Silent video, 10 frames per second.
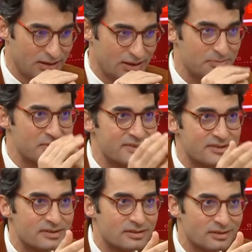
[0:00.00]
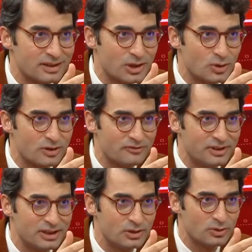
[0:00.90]
Mısır hieroglif,
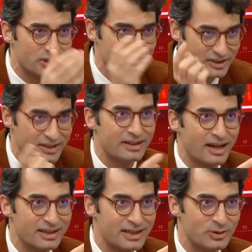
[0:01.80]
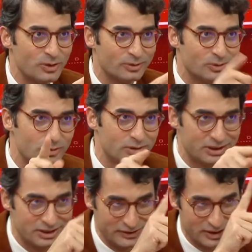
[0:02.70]
hierogliflerinden geliyor.
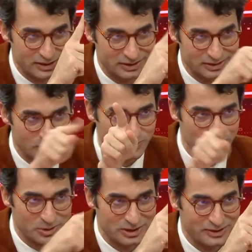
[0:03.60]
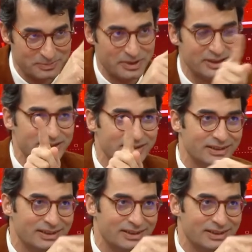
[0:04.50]
Kıvrık, kuyruğu kıvrık balık.